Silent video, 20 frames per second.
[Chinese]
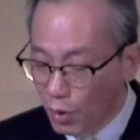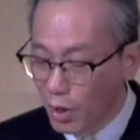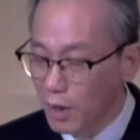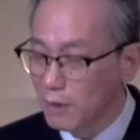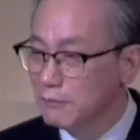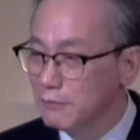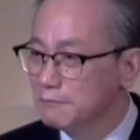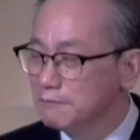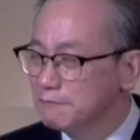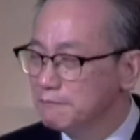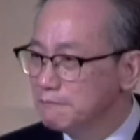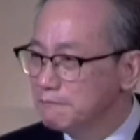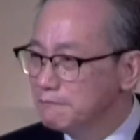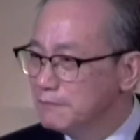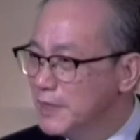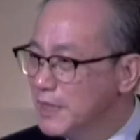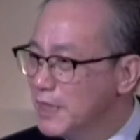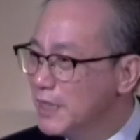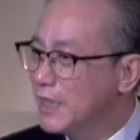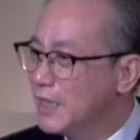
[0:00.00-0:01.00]
不
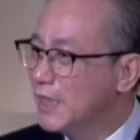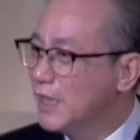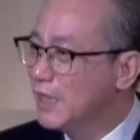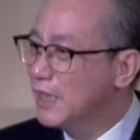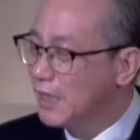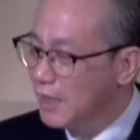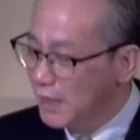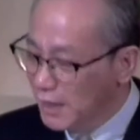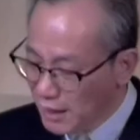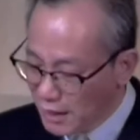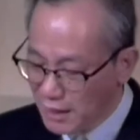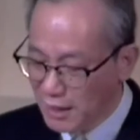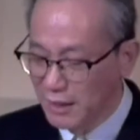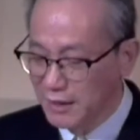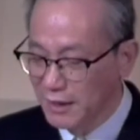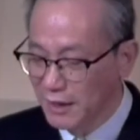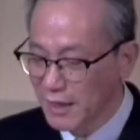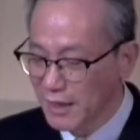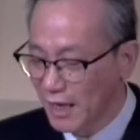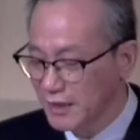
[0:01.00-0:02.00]
过，你
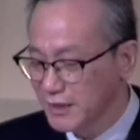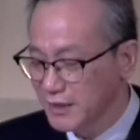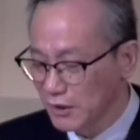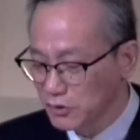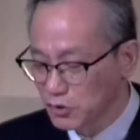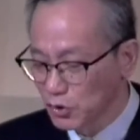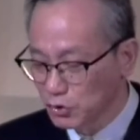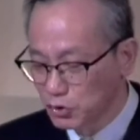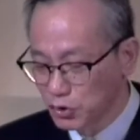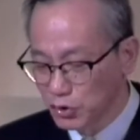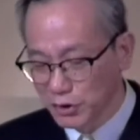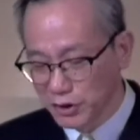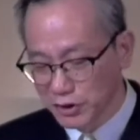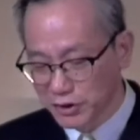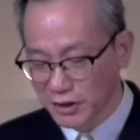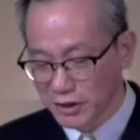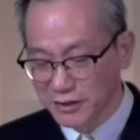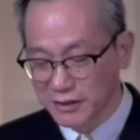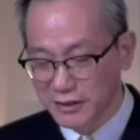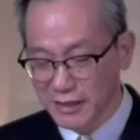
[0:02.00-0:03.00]
可能还想做最
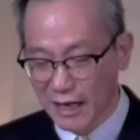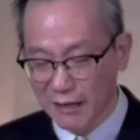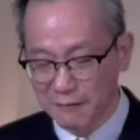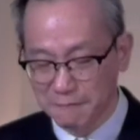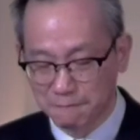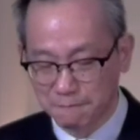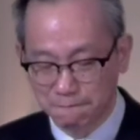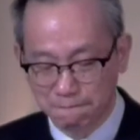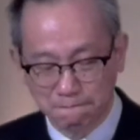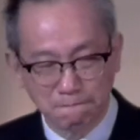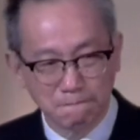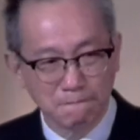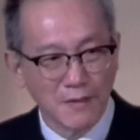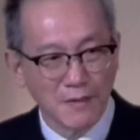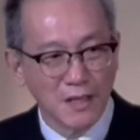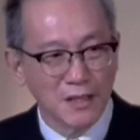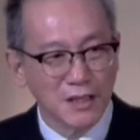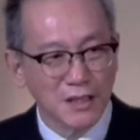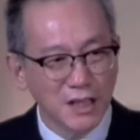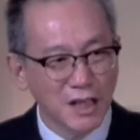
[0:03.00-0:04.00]
后的挣扎。
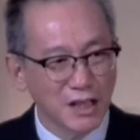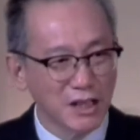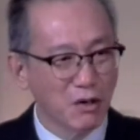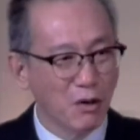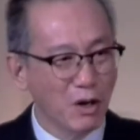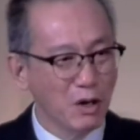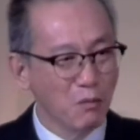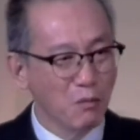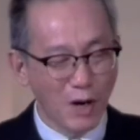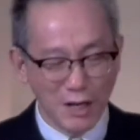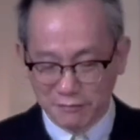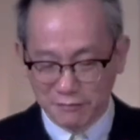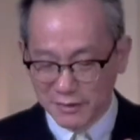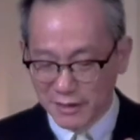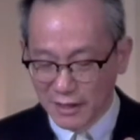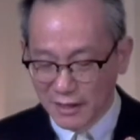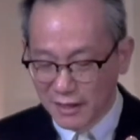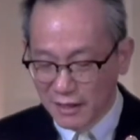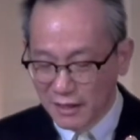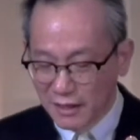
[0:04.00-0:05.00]
你可能会
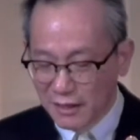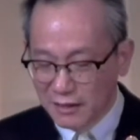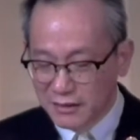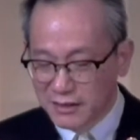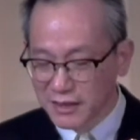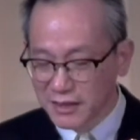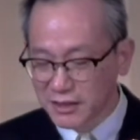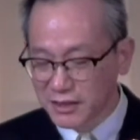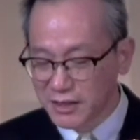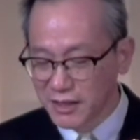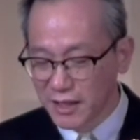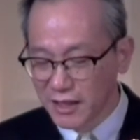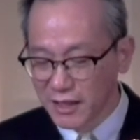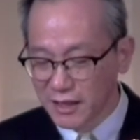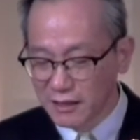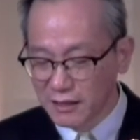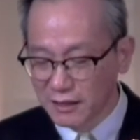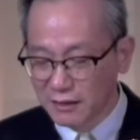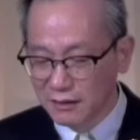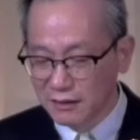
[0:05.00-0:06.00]
问：这
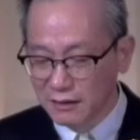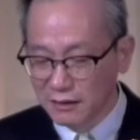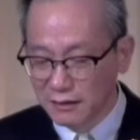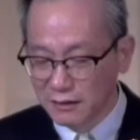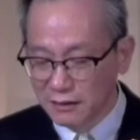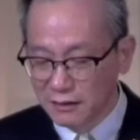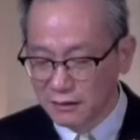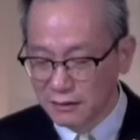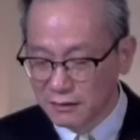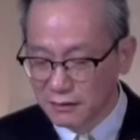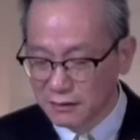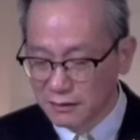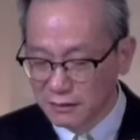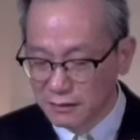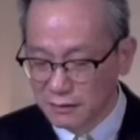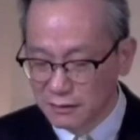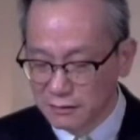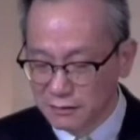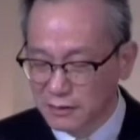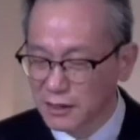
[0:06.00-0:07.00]
些
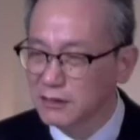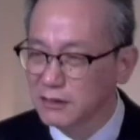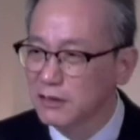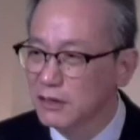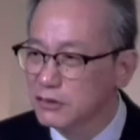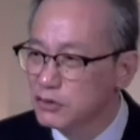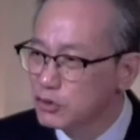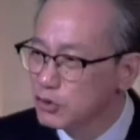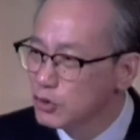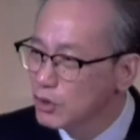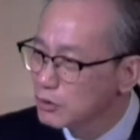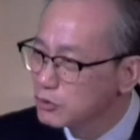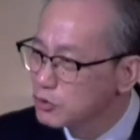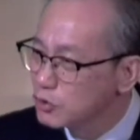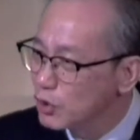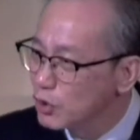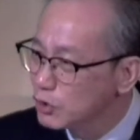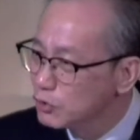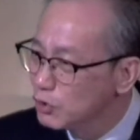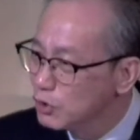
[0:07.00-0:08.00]
真的需
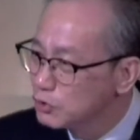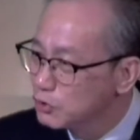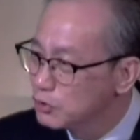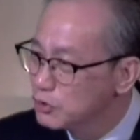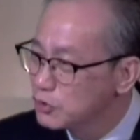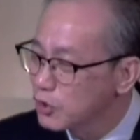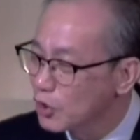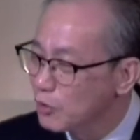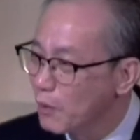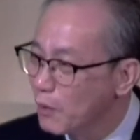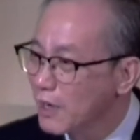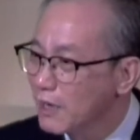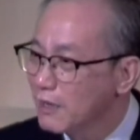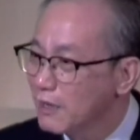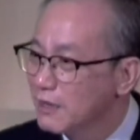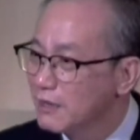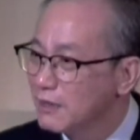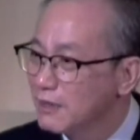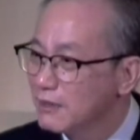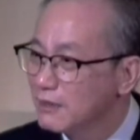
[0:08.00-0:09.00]
要绝对遵守
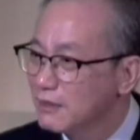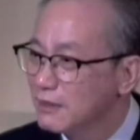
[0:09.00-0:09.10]
吗？